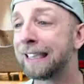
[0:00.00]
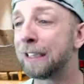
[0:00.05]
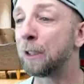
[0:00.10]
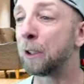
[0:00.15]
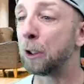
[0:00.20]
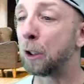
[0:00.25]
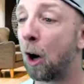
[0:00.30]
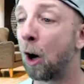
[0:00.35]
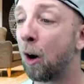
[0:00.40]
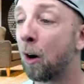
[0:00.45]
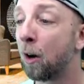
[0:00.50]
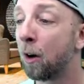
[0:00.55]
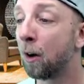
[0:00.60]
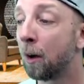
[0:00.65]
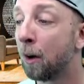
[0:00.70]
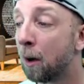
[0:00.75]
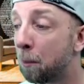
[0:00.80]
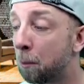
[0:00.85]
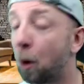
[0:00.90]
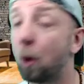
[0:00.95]
dedans.
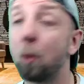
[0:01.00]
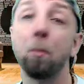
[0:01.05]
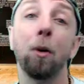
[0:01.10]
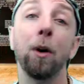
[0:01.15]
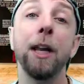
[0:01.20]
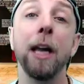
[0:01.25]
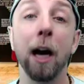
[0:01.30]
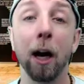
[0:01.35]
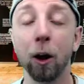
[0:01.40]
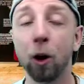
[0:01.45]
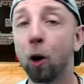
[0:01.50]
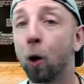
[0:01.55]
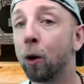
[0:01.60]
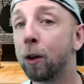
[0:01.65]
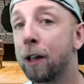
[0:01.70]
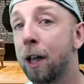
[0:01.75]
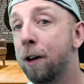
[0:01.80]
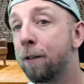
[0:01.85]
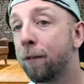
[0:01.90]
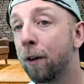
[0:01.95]
Bon, prenez un gros
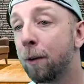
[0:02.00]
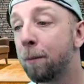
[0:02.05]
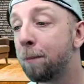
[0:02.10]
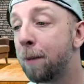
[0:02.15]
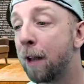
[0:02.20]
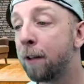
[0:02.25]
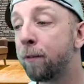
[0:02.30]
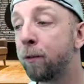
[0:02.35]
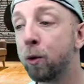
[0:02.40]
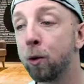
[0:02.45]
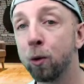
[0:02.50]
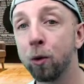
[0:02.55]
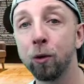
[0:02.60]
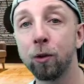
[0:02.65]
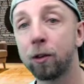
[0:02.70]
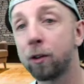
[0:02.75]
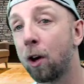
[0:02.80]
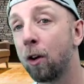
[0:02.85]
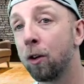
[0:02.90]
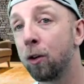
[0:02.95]
téléphone Blackview
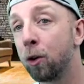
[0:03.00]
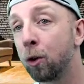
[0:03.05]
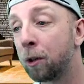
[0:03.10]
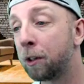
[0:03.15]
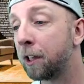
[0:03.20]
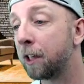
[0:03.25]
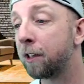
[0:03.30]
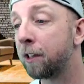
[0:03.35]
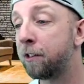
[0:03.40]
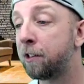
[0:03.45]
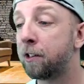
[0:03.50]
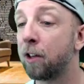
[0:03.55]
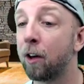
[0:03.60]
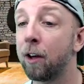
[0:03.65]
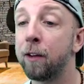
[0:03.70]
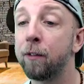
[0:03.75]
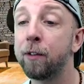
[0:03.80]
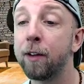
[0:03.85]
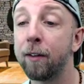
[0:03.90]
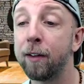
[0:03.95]
sans le côté résistant
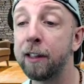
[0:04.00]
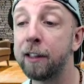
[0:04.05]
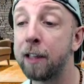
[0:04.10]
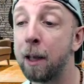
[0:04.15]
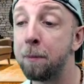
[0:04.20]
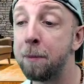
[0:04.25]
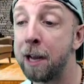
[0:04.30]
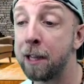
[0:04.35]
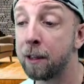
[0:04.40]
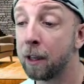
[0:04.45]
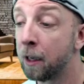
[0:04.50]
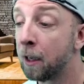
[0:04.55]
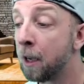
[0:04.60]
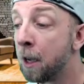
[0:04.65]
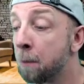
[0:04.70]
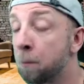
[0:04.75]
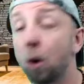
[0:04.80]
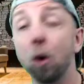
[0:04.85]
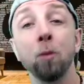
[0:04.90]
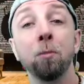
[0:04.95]
et vous avez une tablette.
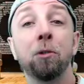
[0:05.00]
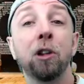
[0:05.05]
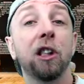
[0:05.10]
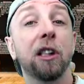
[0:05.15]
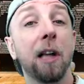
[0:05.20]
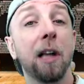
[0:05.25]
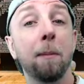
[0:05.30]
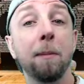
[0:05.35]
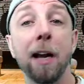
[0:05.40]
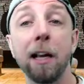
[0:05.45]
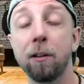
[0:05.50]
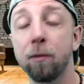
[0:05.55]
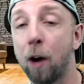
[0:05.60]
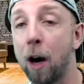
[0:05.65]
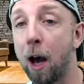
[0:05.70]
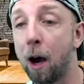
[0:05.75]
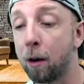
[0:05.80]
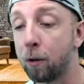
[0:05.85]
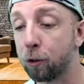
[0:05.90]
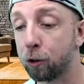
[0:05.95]
Bon, une petite tablette,
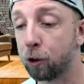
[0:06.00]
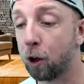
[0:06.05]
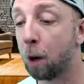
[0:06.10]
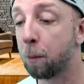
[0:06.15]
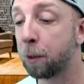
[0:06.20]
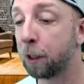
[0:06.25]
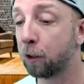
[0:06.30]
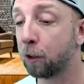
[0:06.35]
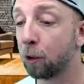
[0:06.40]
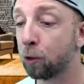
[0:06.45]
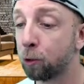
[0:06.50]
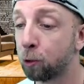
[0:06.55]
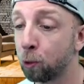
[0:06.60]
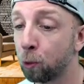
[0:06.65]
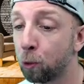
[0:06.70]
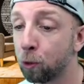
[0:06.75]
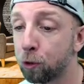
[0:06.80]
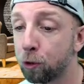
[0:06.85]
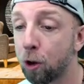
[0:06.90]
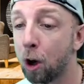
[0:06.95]
voilà, sans
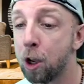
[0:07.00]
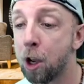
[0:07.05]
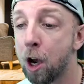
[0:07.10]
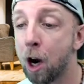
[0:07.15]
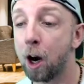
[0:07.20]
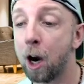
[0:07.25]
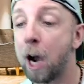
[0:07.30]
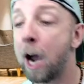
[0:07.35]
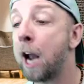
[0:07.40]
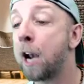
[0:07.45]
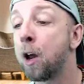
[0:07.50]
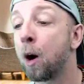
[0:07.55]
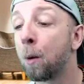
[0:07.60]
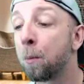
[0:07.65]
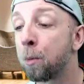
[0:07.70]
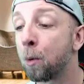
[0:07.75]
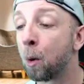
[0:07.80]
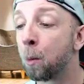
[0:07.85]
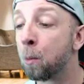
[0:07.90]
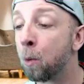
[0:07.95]
prétention, sans rien. Elle est en
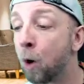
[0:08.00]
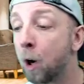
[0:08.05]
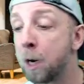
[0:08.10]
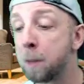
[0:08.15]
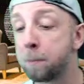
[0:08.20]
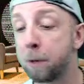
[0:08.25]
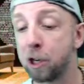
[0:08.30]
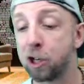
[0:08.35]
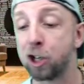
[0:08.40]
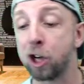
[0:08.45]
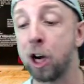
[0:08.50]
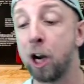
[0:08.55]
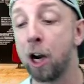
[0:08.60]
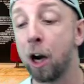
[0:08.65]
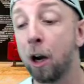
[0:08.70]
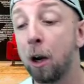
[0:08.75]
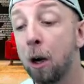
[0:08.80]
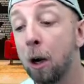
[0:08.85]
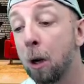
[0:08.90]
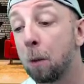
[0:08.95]
promo, elle est pas chère.
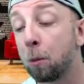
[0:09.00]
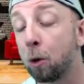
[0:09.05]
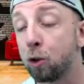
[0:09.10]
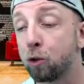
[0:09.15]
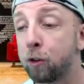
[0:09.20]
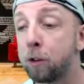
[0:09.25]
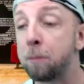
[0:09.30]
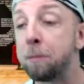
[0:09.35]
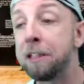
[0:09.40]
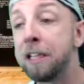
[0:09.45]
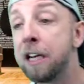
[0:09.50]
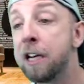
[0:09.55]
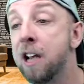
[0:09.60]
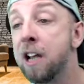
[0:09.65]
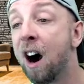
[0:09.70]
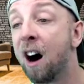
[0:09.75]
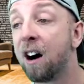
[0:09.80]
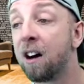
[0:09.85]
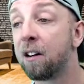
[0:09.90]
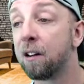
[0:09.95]
Bon, je vous ai mis des
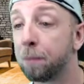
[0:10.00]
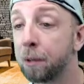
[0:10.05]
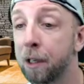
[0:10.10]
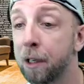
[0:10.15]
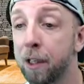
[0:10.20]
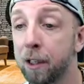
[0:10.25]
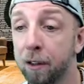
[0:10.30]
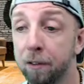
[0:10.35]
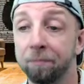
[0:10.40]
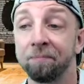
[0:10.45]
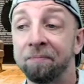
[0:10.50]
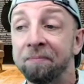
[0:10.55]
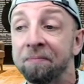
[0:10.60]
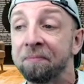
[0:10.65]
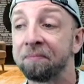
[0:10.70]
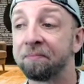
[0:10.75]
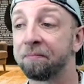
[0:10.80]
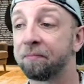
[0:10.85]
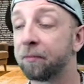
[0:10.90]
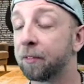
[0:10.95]
liens, après, euh,
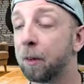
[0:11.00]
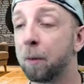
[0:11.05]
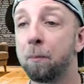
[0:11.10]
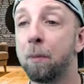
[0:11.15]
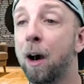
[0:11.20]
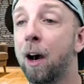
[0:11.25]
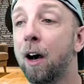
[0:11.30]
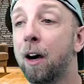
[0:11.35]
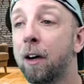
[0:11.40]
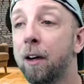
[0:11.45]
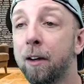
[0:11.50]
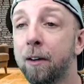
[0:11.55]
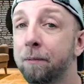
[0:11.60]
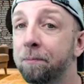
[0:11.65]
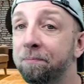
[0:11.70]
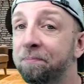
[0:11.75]
pas...